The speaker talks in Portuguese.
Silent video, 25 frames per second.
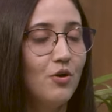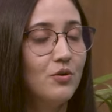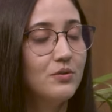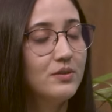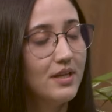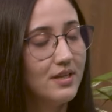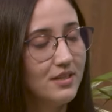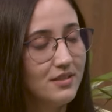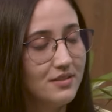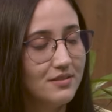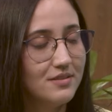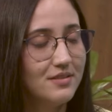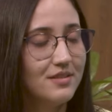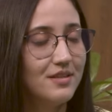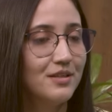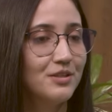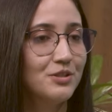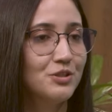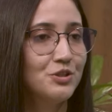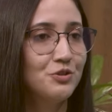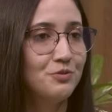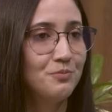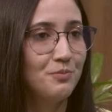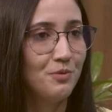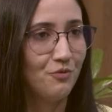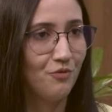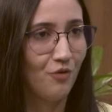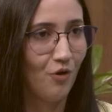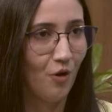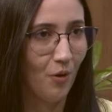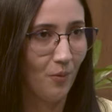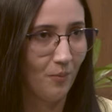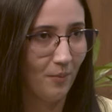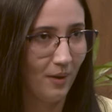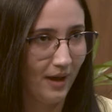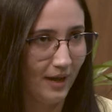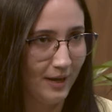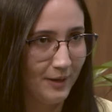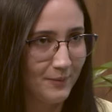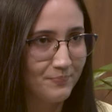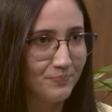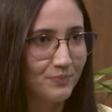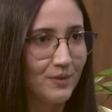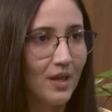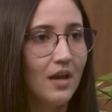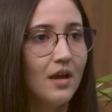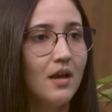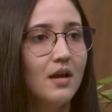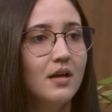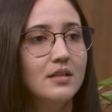desde antes de me formar
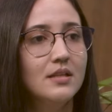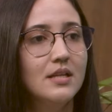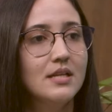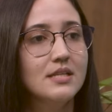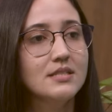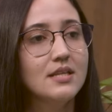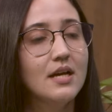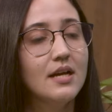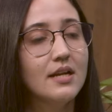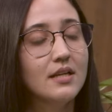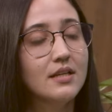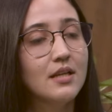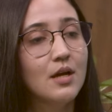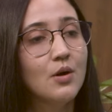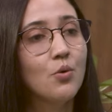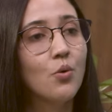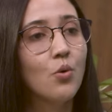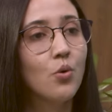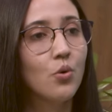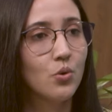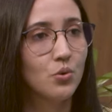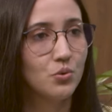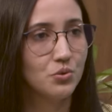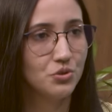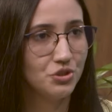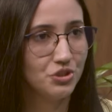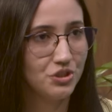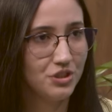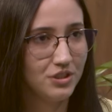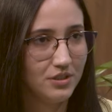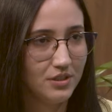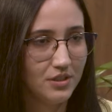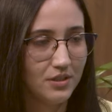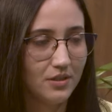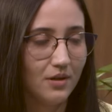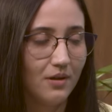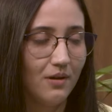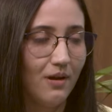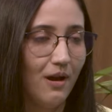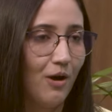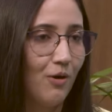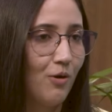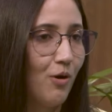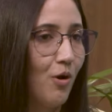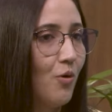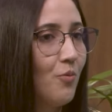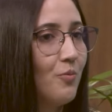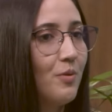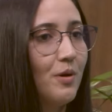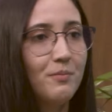nessa área da oncologia, a
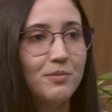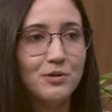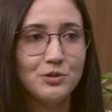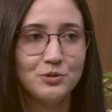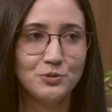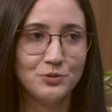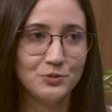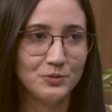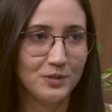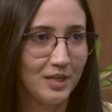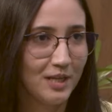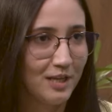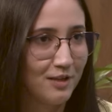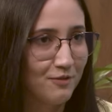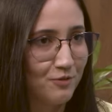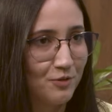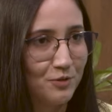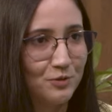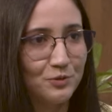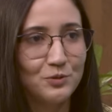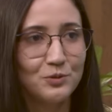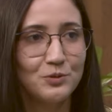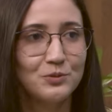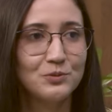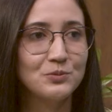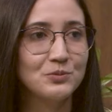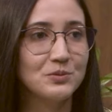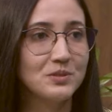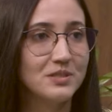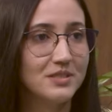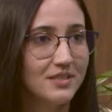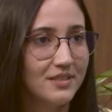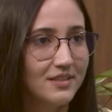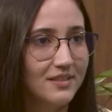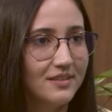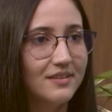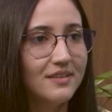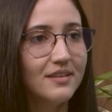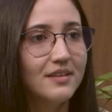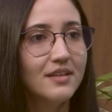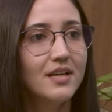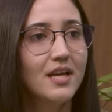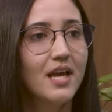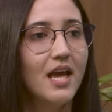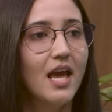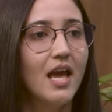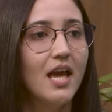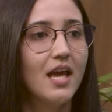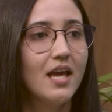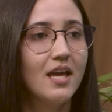qual me apaixonei, fui introduzida
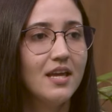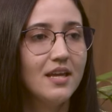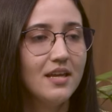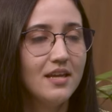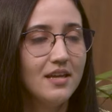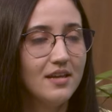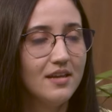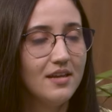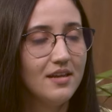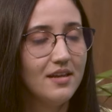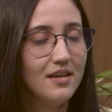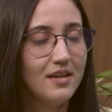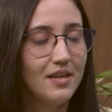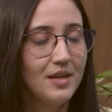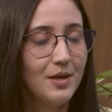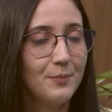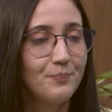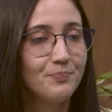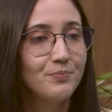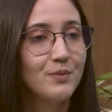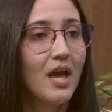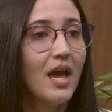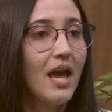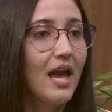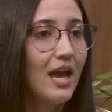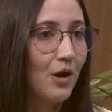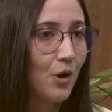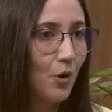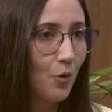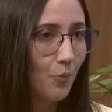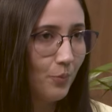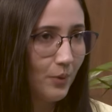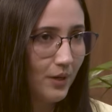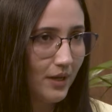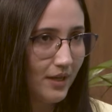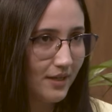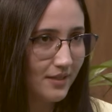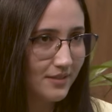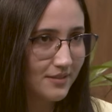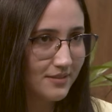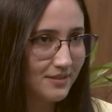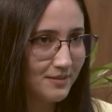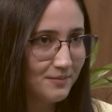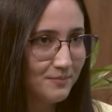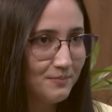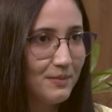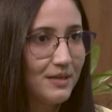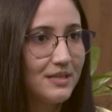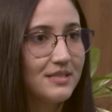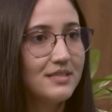e é
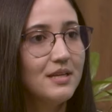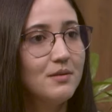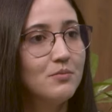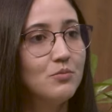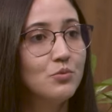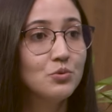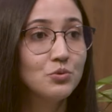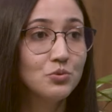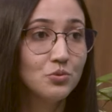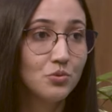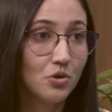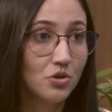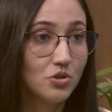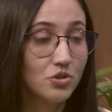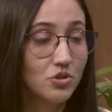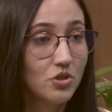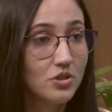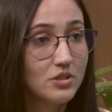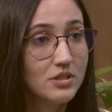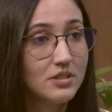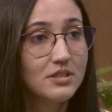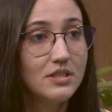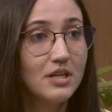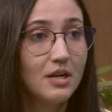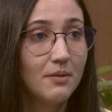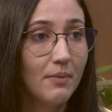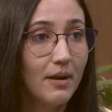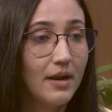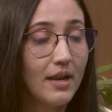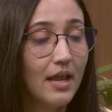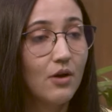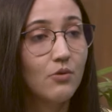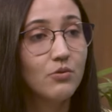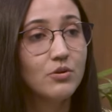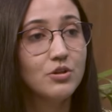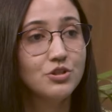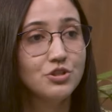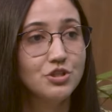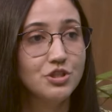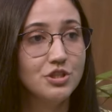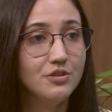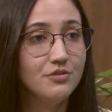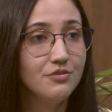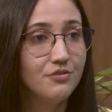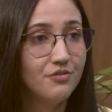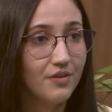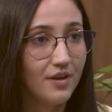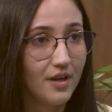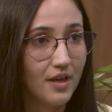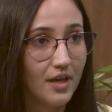complexa, mas é muito gostoso trabalhar quando a gente
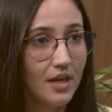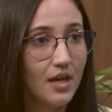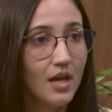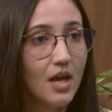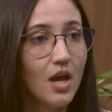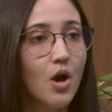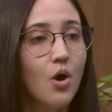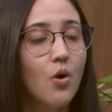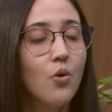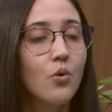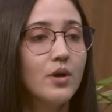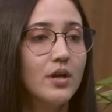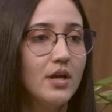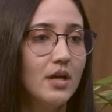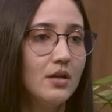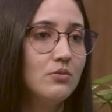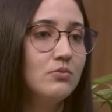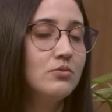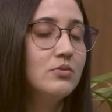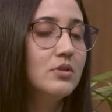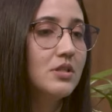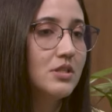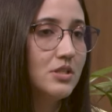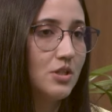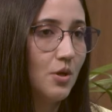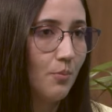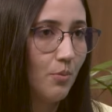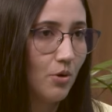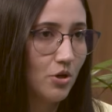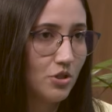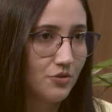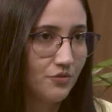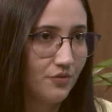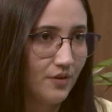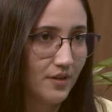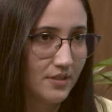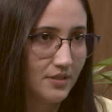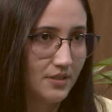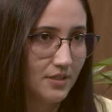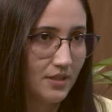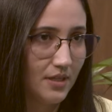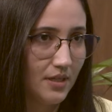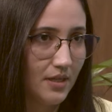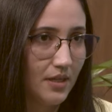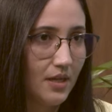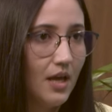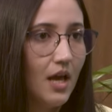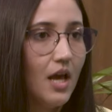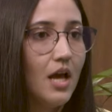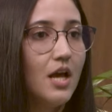vê o que a nutrição pode
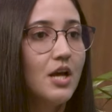fazer